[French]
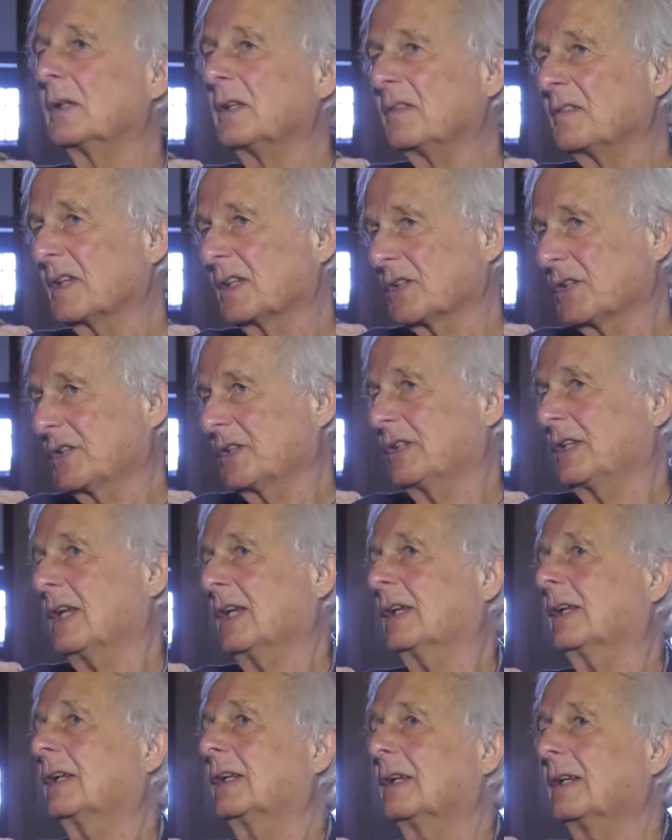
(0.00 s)
Les
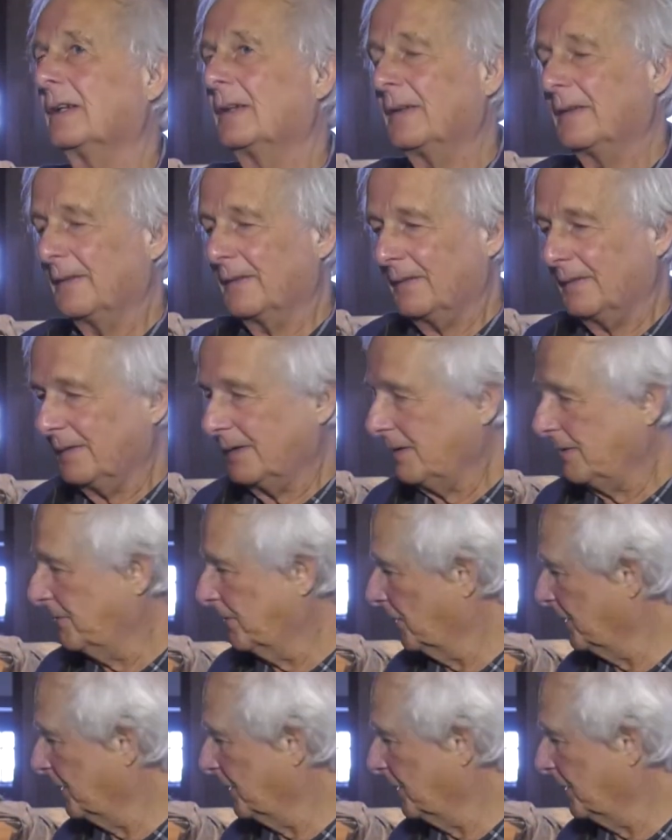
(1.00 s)
architectes, ils